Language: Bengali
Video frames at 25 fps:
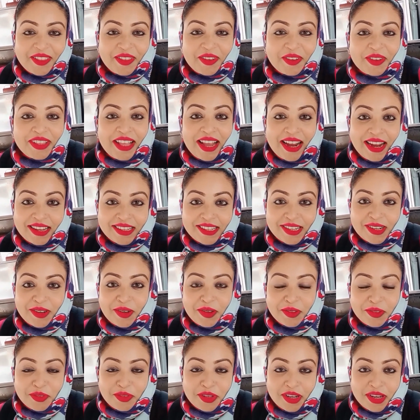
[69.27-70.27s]
তো দেখা যাক
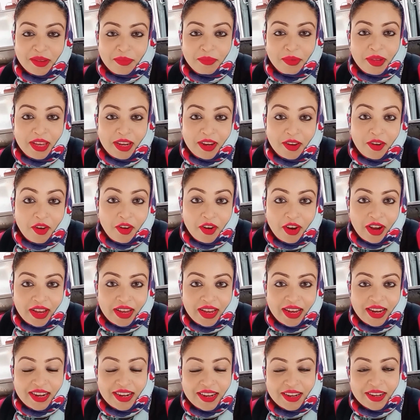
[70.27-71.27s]
কতটা কি ভিড়
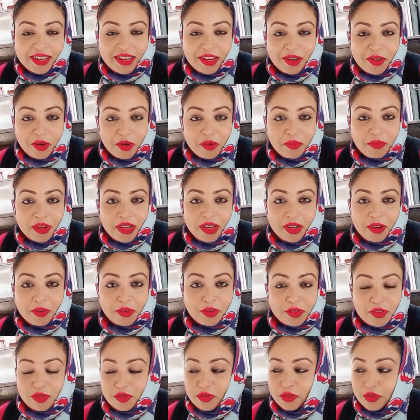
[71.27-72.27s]
হয় আর কীরকম কি
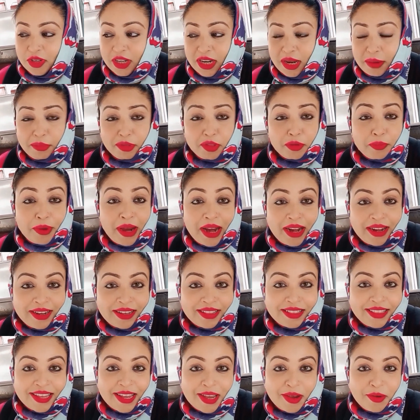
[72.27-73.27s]
লোকজন ওঠে আমি তো
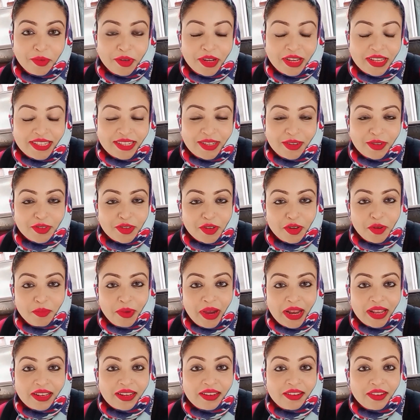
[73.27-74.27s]
ব্যান্ডেল থেকে উঠেছি ওই জন্য
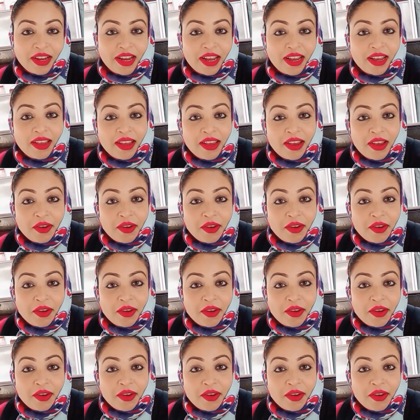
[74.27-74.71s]
ব্যান্ডেল থেকে